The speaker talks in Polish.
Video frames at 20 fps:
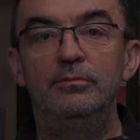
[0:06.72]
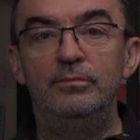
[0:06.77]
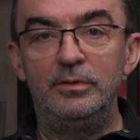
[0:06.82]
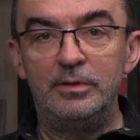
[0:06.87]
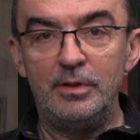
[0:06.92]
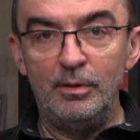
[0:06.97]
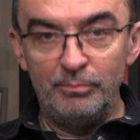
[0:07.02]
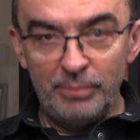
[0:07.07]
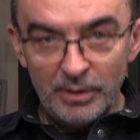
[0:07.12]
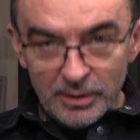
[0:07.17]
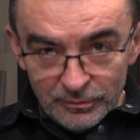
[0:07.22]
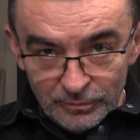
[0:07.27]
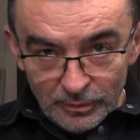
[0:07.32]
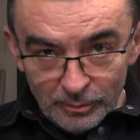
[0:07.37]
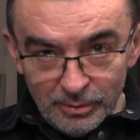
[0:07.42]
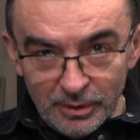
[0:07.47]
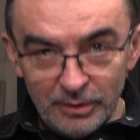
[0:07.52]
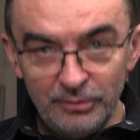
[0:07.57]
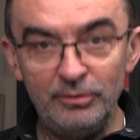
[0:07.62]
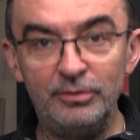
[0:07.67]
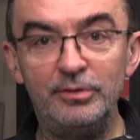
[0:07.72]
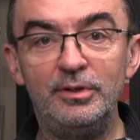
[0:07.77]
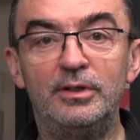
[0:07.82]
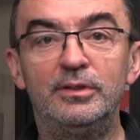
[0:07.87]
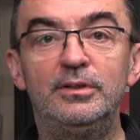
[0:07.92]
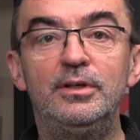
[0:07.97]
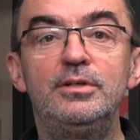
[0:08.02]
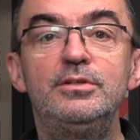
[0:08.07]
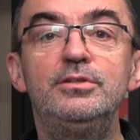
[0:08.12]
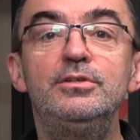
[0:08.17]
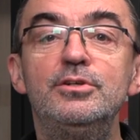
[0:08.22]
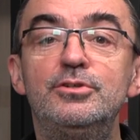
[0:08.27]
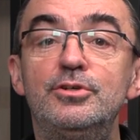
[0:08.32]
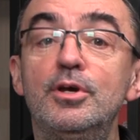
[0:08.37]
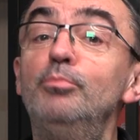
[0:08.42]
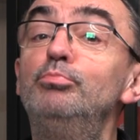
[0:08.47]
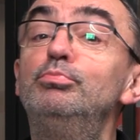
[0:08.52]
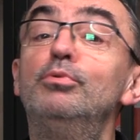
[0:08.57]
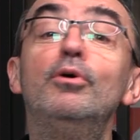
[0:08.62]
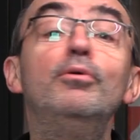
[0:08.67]
Witam Państwa bardzo serdecznie,
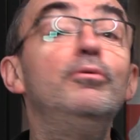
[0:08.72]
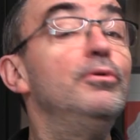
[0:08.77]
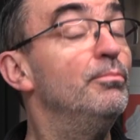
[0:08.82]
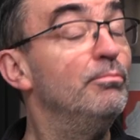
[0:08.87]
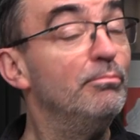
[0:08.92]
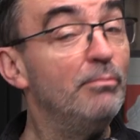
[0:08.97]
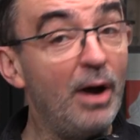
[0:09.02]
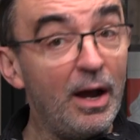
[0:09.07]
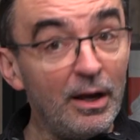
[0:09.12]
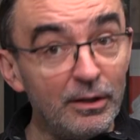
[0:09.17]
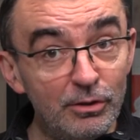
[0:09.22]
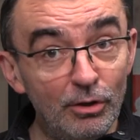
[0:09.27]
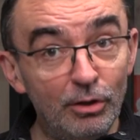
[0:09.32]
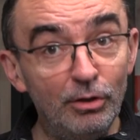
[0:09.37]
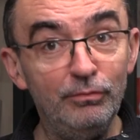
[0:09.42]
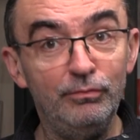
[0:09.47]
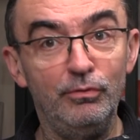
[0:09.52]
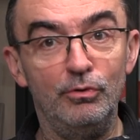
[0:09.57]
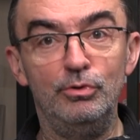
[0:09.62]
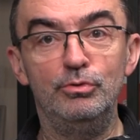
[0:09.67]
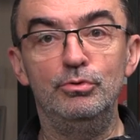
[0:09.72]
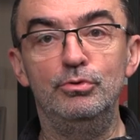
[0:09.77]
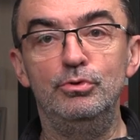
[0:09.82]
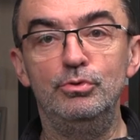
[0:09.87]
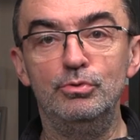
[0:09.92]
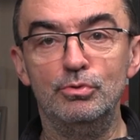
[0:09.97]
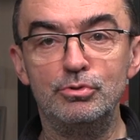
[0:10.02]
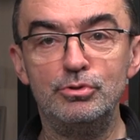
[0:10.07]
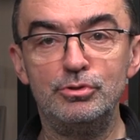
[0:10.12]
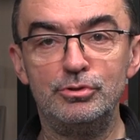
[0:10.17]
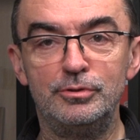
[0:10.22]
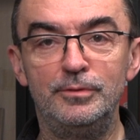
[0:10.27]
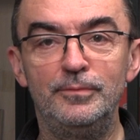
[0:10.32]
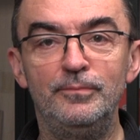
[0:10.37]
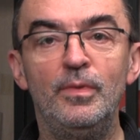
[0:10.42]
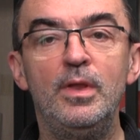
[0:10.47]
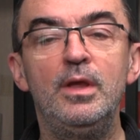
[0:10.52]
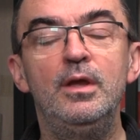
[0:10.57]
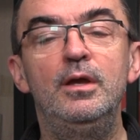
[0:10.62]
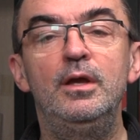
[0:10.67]
ciepło, majowo już
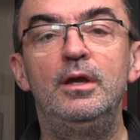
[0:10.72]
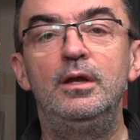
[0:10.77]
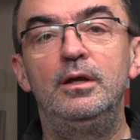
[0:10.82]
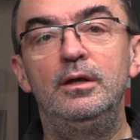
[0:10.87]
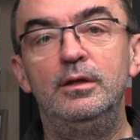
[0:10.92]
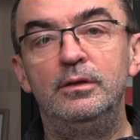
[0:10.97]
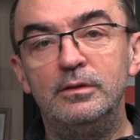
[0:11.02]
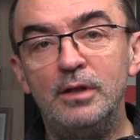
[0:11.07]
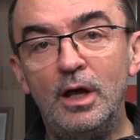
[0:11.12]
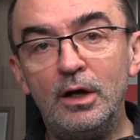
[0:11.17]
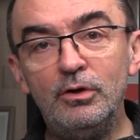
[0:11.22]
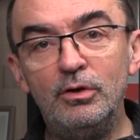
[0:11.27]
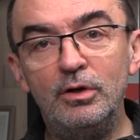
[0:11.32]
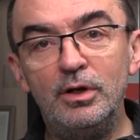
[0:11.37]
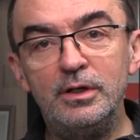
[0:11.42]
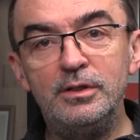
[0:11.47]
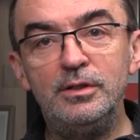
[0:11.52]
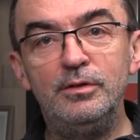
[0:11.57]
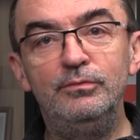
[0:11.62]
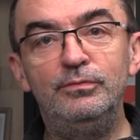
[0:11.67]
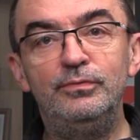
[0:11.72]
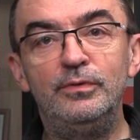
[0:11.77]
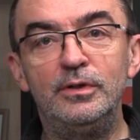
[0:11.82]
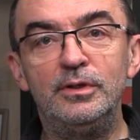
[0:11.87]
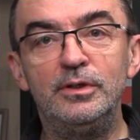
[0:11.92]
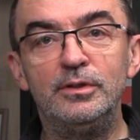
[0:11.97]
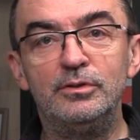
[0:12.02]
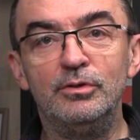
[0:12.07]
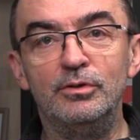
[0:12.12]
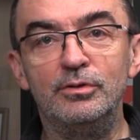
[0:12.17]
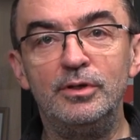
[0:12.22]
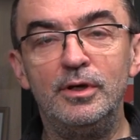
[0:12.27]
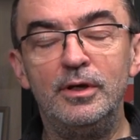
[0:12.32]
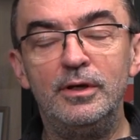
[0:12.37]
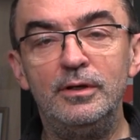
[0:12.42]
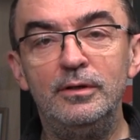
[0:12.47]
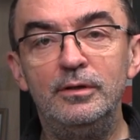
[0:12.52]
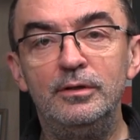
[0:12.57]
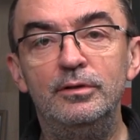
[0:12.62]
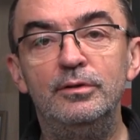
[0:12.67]
na kolejnym
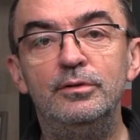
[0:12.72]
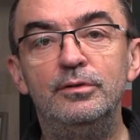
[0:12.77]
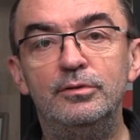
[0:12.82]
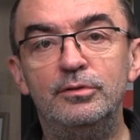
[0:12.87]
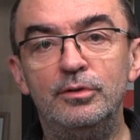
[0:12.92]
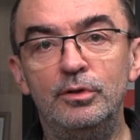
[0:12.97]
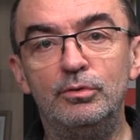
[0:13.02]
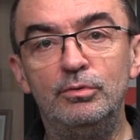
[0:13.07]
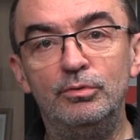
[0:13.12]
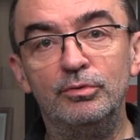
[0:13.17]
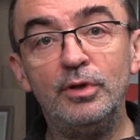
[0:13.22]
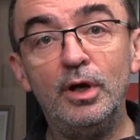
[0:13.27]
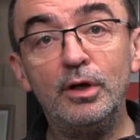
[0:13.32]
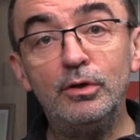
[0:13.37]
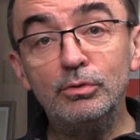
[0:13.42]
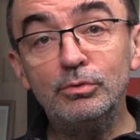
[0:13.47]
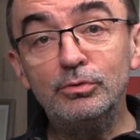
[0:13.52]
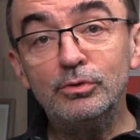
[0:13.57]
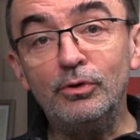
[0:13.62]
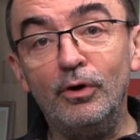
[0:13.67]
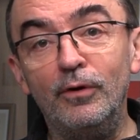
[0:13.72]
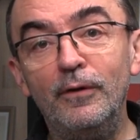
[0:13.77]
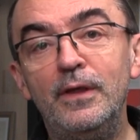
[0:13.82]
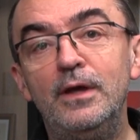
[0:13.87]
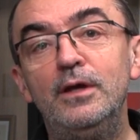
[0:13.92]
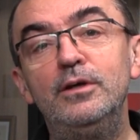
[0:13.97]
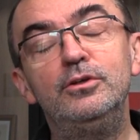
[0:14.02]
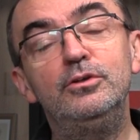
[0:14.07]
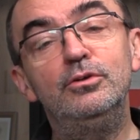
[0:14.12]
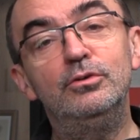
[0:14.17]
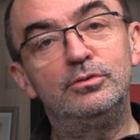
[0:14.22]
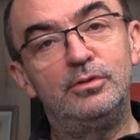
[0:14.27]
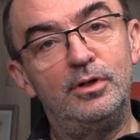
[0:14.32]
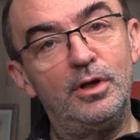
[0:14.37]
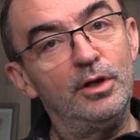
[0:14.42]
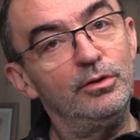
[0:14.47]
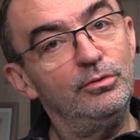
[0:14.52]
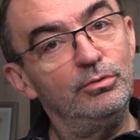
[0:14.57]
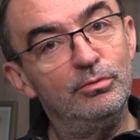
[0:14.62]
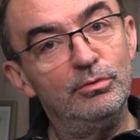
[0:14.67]
felietonie z cyklu Za krótko. I od
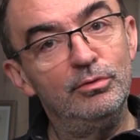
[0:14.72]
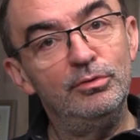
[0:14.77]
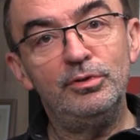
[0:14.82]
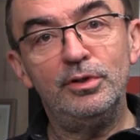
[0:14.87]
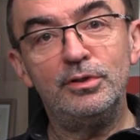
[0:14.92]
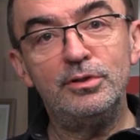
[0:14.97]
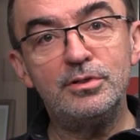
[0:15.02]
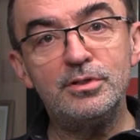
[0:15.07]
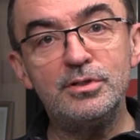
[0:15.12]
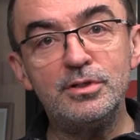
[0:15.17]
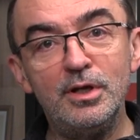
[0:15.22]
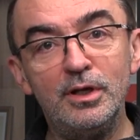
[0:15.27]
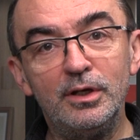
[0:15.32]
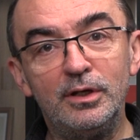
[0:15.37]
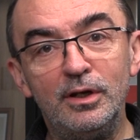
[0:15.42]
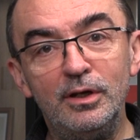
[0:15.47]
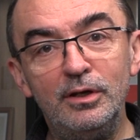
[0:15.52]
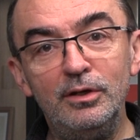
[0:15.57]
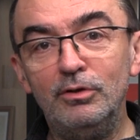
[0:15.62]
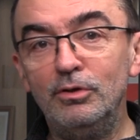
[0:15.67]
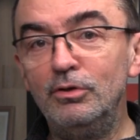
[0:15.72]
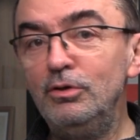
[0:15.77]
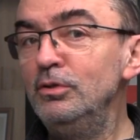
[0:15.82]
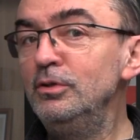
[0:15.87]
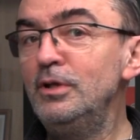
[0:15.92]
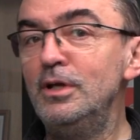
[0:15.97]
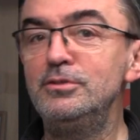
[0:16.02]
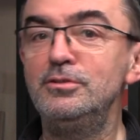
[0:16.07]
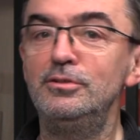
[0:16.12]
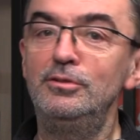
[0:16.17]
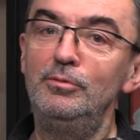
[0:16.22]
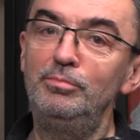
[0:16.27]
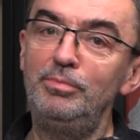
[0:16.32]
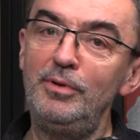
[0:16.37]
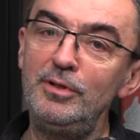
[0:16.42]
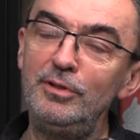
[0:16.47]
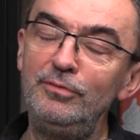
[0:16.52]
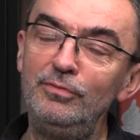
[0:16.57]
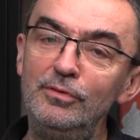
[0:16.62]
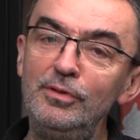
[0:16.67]
razu zastrzegę, oglądacie to
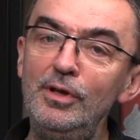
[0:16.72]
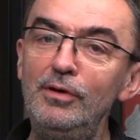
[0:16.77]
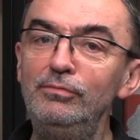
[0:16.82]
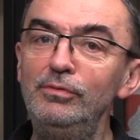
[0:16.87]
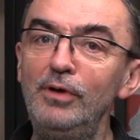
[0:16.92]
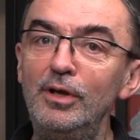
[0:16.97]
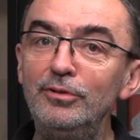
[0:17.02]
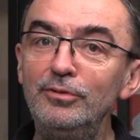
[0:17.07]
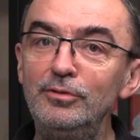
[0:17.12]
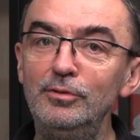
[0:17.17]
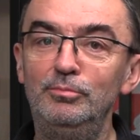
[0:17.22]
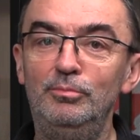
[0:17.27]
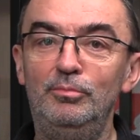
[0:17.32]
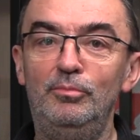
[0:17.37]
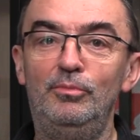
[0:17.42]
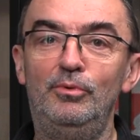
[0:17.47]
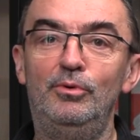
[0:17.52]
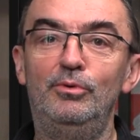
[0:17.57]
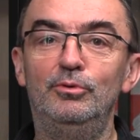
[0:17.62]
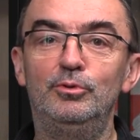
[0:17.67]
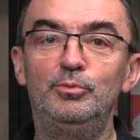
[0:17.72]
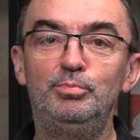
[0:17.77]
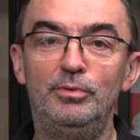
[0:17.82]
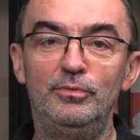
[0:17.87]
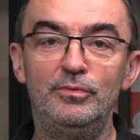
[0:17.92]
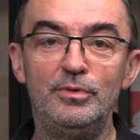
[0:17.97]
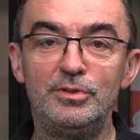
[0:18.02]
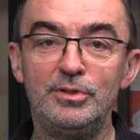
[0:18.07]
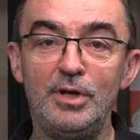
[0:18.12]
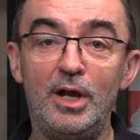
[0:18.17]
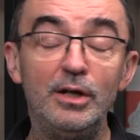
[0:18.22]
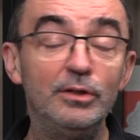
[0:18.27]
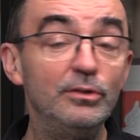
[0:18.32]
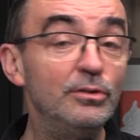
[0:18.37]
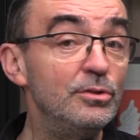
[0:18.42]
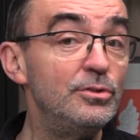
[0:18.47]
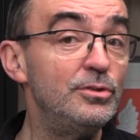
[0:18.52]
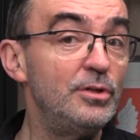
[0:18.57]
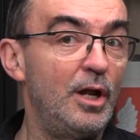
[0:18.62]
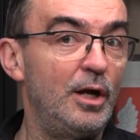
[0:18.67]
Państwo na własną
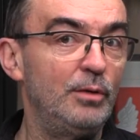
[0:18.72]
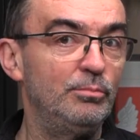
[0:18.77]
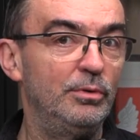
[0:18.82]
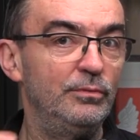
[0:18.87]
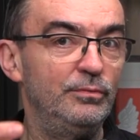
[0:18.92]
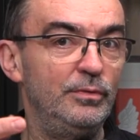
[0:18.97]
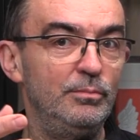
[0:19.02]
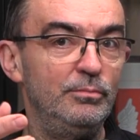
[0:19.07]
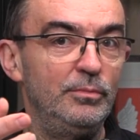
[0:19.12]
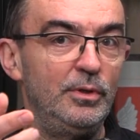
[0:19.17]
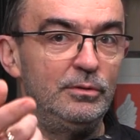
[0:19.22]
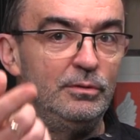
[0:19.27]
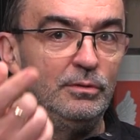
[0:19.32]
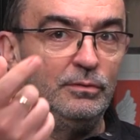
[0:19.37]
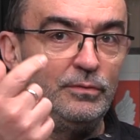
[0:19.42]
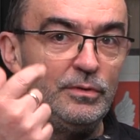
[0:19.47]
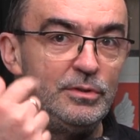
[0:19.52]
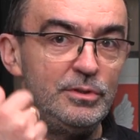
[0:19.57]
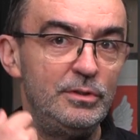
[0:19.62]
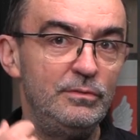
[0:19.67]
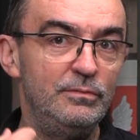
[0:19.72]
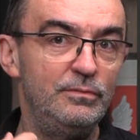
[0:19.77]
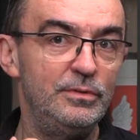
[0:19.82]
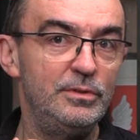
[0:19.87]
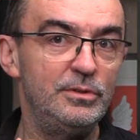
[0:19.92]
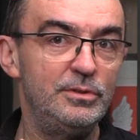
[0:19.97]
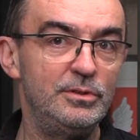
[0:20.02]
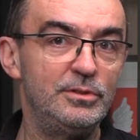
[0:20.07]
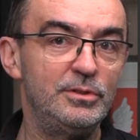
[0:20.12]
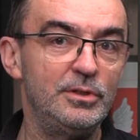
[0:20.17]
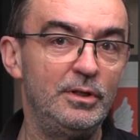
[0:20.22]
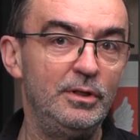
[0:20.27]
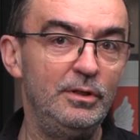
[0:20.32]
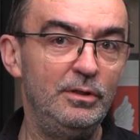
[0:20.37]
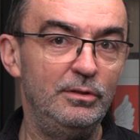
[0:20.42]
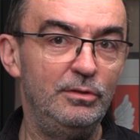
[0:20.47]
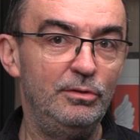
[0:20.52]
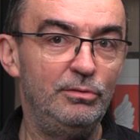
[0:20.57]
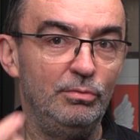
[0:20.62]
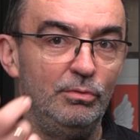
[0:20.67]
odpowiedzialność, albowiem mianowicie
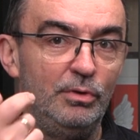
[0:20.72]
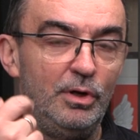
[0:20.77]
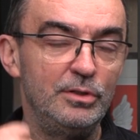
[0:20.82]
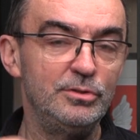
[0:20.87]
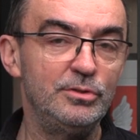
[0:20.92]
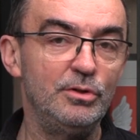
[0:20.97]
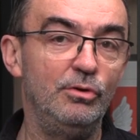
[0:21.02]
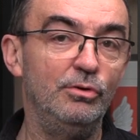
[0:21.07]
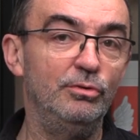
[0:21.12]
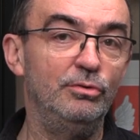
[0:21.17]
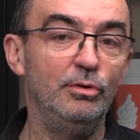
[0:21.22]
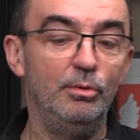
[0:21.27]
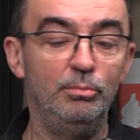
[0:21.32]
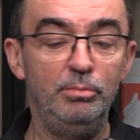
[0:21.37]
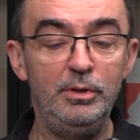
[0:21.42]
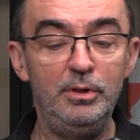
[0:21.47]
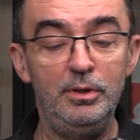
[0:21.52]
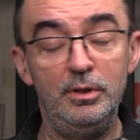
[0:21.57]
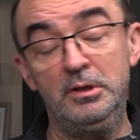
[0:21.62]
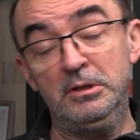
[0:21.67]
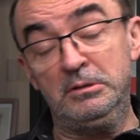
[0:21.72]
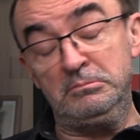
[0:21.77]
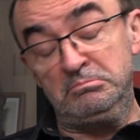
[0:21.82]
widzicie i słuchacie osoby